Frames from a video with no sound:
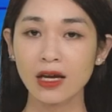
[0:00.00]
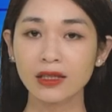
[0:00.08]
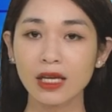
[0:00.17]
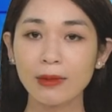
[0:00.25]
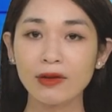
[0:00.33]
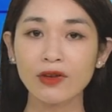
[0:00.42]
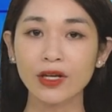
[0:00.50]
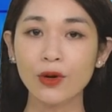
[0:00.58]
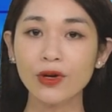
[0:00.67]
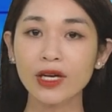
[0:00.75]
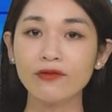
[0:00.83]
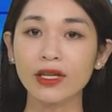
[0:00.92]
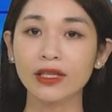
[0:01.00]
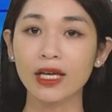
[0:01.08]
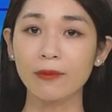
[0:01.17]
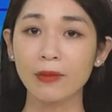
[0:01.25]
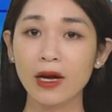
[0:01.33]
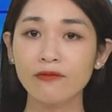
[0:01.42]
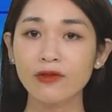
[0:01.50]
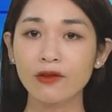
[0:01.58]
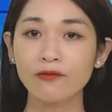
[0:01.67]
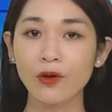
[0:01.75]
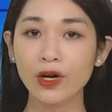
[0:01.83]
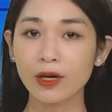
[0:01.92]
Tại Bệnh viện Hữu nghị Việt Tiệp,
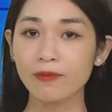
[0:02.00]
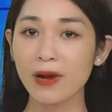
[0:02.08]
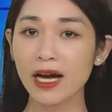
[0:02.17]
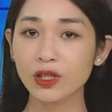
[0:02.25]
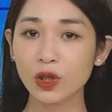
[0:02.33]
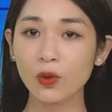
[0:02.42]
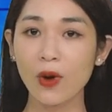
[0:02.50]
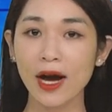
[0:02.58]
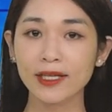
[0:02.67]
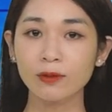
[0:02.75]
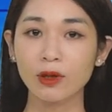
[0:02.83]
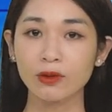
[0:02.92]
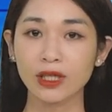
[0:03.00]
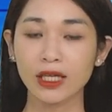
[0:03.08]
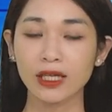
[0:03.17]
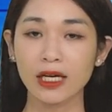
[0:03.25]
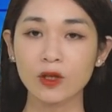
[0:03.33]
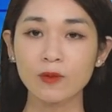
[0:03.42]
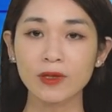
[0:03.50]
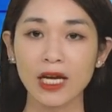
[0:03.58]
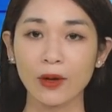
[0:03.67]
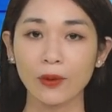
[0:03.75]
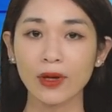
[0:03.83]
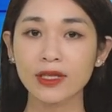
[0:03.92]
việc phối hợp đa chuyên khoa trong điều trị đã giúp
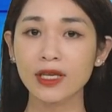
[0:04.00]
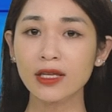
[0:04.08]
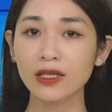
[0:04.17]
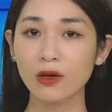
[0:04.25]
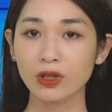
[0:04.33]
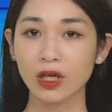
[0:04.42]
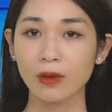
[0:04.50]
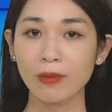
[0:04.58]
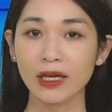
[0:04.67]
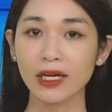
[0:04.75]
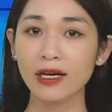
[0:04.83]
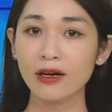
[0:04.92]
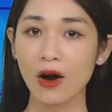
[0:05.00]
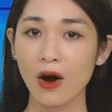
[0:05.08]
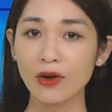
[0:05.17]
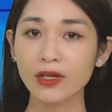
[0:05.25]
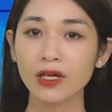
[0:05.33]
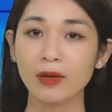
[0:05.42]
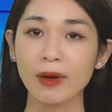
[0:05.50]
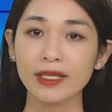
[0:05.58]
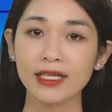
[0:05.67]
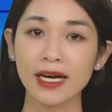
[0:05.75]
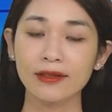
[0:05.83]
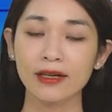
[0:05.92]
giải quyết rất nhiều trường hợp bệnh lý khó như người bệnh
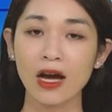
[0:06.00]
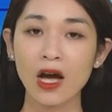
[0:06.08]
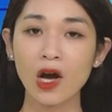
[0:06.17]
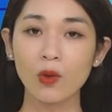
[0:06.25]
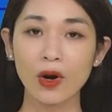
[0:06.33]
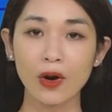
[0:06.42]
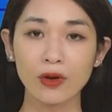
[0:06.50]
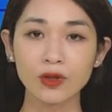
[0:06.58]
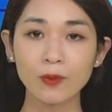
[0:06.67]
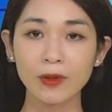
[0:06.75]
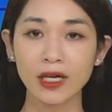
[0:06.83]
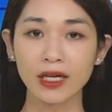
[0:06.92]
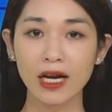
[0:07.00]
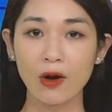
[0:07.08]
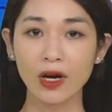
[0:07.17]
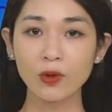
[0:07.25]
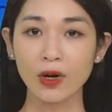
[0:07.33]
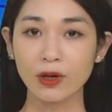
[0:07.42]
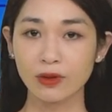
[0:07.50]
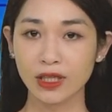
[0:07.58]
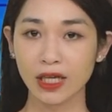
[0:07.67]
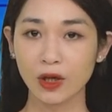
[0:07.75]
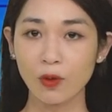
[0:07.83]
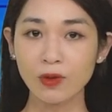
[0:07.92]
trên, qua đó giúp nâng cao kết quả điều
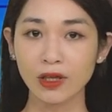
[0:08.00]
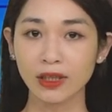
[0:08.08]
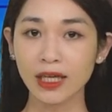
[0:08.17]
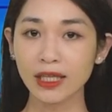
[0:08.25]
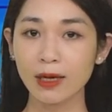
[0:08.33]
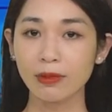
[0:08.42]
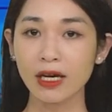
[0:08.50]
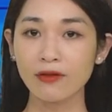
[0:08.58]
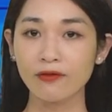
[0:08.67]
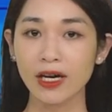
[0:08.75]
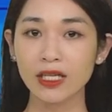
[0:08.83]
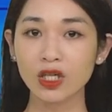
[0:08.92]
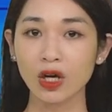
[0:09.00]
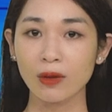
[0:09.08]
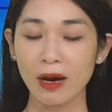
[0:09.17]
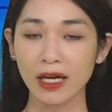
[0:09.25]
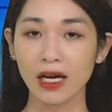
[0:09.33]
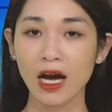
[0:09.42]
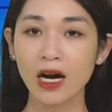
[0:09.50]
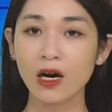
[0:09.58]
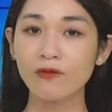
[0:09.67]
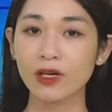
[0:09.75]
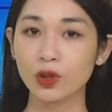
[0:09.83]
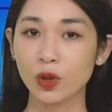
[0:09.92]
trị cũng như tiết kiệm kinh phí cho người bệnh,
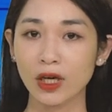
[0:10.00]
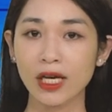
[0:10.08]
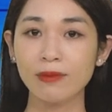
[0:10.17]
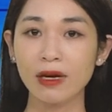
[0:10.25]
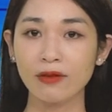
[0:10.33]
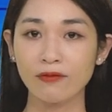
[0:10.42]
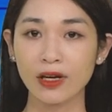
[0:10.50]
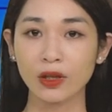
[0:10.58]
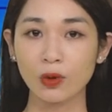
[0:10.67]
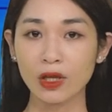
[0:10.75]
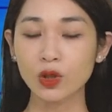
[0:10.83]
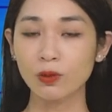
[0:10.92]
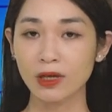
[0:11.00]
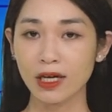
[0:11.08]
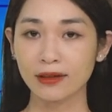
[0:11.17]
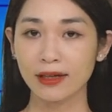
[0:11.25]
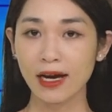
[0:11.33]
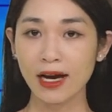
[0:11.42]
không phải chuyển lên bệnh viện tuyến trung ương.